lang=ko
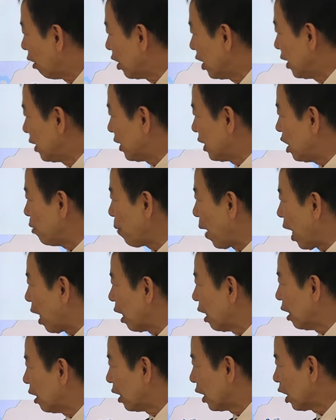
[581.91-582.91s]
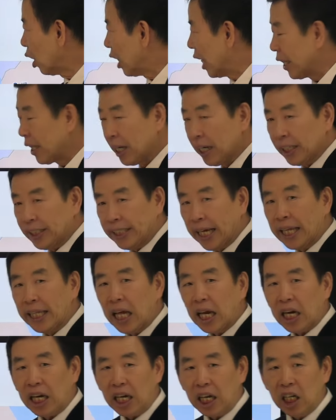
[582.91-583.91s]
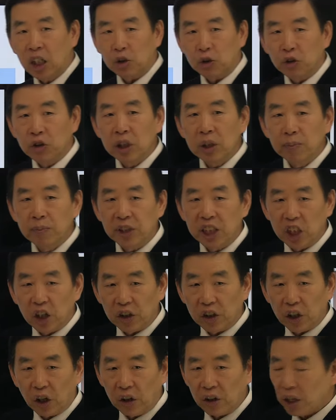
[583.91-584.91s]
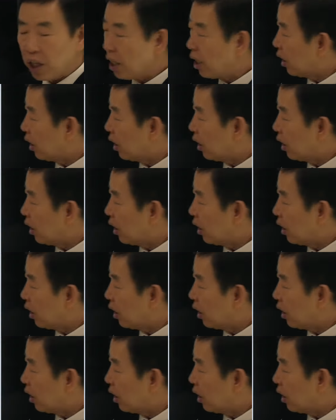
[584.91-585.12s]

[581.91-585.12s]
이 치박, 그러니까 옛날에 제 나라의 중심지였던